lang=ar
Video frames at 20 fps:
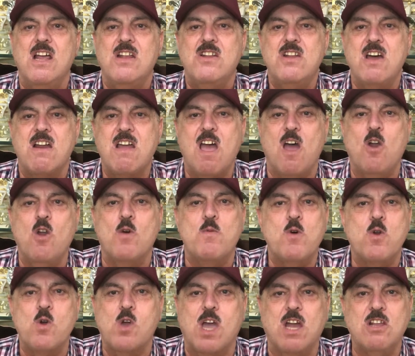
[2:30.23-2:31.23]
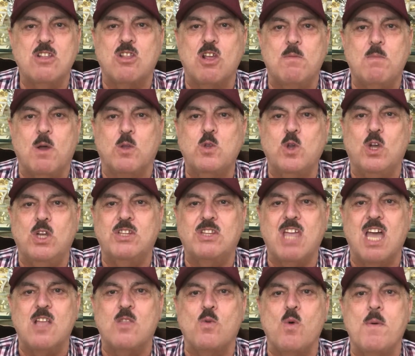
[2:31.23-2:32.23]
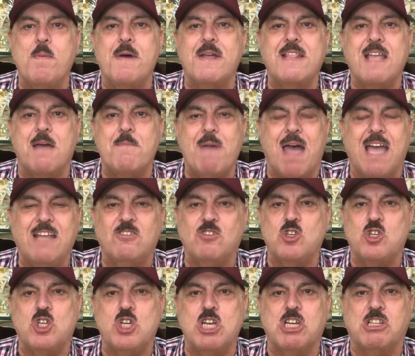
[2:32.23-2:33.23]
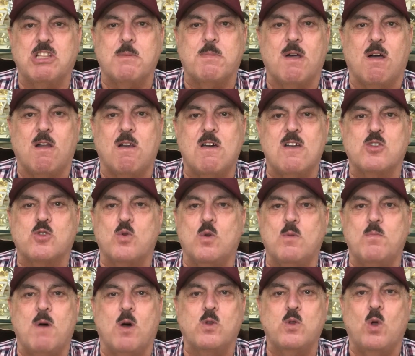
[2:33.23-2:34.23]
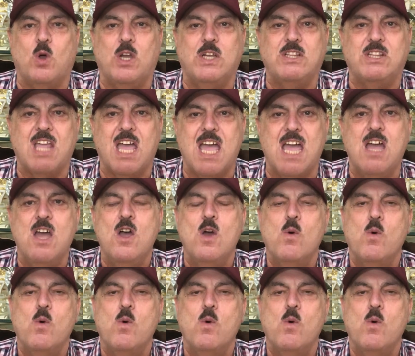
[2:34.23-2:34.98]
نراعي الامور وكانت الموضوع انتهت وبدا محدش يكتب خلاص والموضوع انتهى